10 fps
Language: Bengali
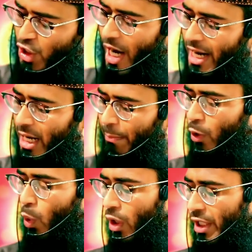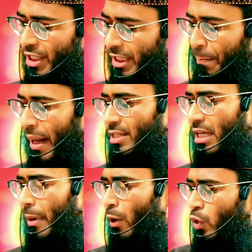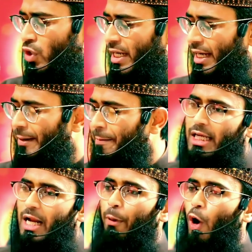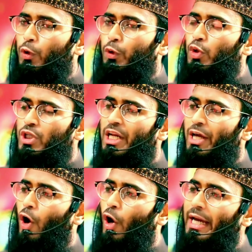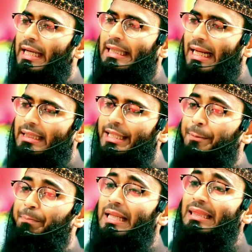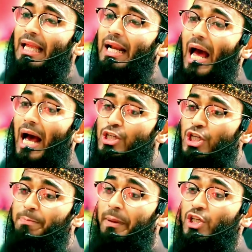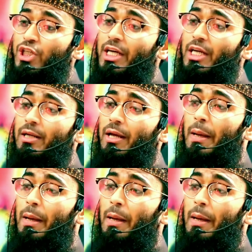চার নাম্বার কোয়ালিটি পাঁচ নাম্বার হচ্ছে যারা ভদ্র ছেলে হয় তারা দেখবেন তার আশেপাশের